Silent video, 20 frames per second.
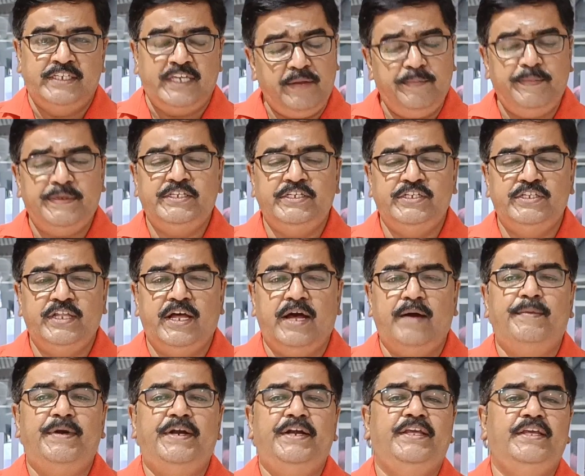
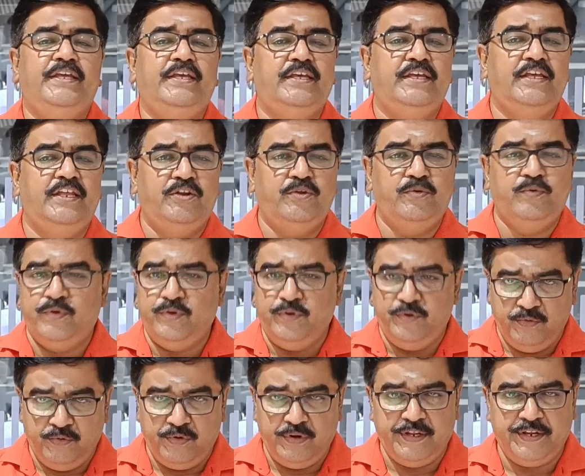சரவசிந்தாமணி என்று ஒரு
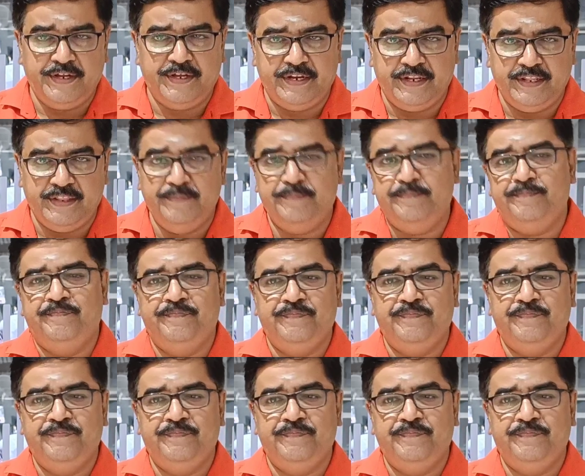நூல் இருக்கிறது